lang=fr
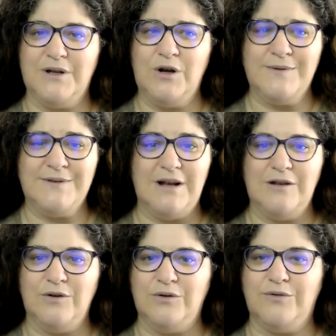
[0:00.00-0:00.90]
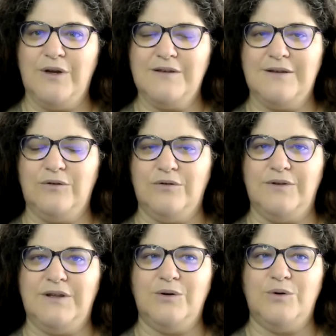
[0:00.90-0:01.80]
comme celle de ne faire cette
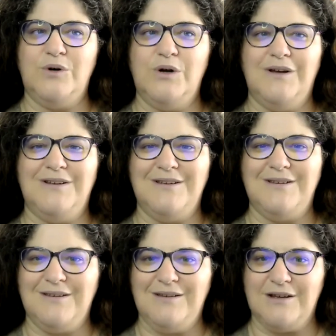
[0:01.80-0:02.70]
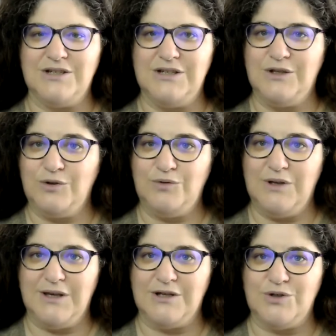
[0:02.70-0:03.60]
vidéo des énergies que tous
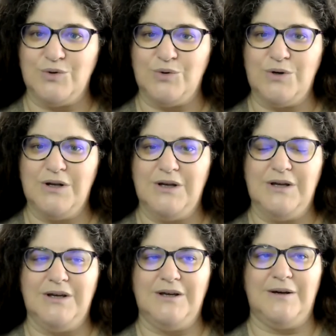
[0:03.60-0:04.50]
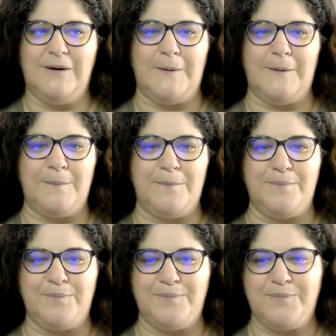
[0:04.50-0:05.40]
les 15 jours, euh,